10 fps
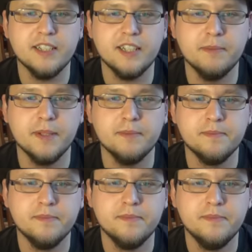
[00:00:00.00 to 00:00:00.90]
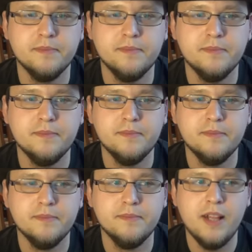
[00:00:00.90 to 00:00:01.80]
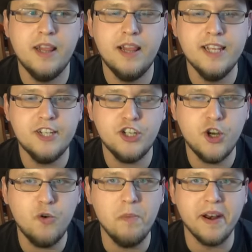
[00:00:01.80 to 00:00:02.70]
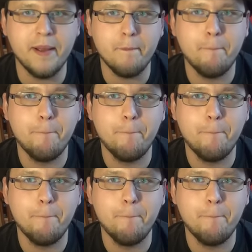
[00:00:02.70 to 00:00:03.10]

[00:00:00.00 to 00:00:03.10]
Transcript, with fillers: ciebie. Liczę, że umrę.